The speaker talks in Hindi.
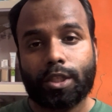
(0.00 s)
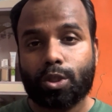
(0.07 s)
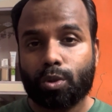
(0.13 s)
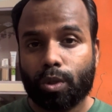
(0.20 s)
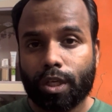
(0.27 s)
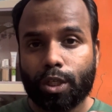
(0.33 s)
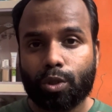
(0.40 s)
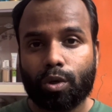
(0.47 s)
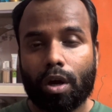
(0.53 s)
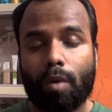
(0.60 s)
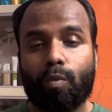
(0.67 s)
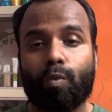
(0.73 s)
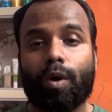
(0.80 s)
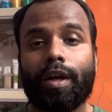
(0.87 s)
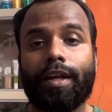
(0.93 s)
स्टोरेज को
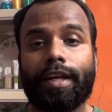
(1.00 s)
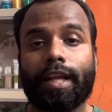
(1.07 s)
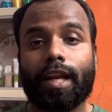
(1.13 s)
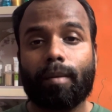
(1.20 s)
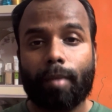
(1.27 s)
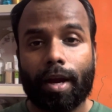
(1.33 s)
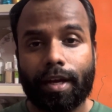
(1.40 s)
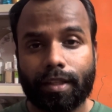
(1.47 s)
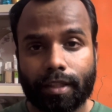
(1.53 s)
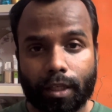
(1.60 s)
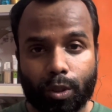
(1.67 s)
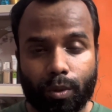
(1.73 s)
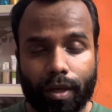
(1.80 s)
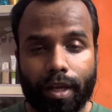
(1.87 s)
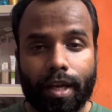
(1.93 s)
आप वन टेराबाइट तक
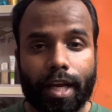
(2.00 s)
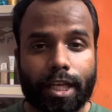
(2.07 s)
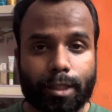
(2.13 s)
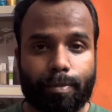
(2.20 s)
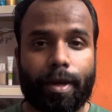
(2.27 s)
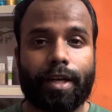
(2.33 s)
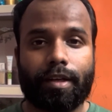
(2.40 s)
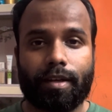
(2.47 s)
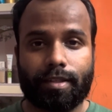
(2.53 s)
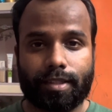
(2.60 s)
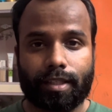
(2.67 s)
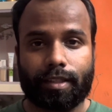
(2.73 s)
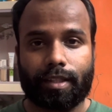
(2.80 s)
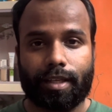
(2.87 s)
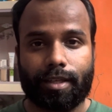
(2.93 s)
जो है एक्सपेंड कर
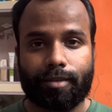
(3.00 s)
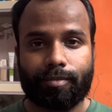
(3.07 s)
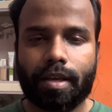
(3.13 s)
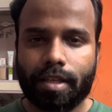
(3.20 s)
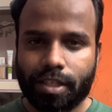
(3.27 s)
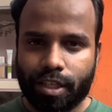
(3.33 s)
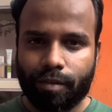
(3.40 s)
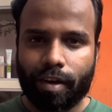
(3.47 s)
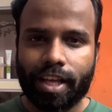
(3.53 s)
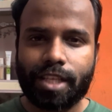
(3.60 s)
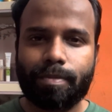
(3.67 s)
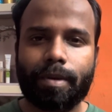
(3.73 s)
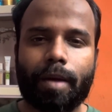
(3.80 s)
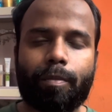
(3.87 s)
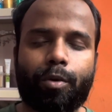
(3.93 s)
सकते हैं इस डिवाइस
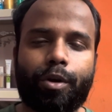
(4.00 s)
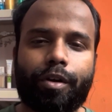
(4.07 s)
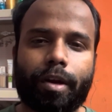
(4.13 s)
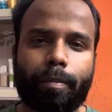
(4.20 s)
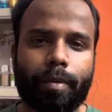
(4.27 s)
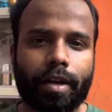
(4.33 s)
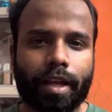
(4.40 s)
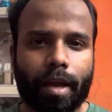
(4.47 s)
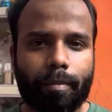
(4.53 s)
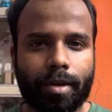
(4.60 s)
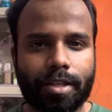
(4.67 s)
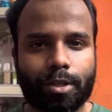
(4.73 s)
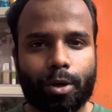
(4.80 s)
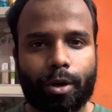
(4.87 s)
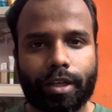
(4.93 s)
में आपको ट्रिपल कैमरा
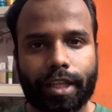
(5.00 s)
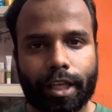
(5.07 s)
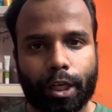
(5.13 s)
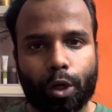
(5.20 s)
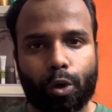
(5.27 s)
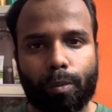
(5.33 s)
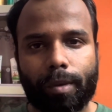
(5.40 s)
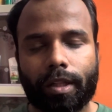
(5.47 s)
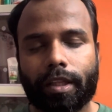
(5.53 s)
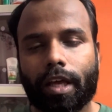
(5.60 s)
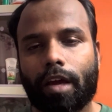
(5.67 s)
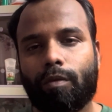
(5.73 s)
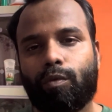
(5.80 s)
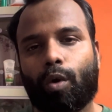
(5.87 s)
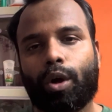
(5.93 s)
स्लॉट देखने को मिलता
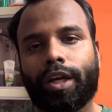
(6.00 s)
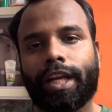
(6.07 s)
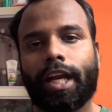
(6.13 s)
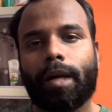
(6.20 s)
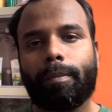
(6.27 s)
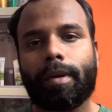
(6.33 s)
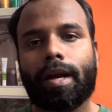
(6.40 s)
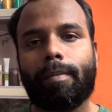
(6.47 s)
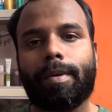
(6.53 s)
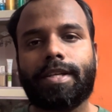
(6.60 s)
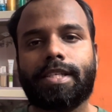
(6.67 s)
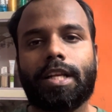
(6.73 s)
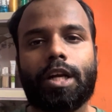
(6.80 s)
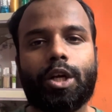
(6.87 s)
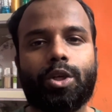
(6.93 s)
है 48
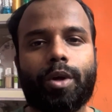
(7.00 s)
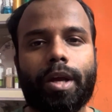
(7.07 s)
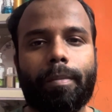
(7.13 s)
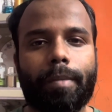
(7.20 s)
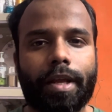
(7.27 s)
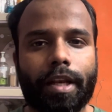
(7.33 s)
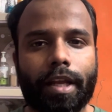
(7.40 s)
मेगापिक्सल का जो है मेन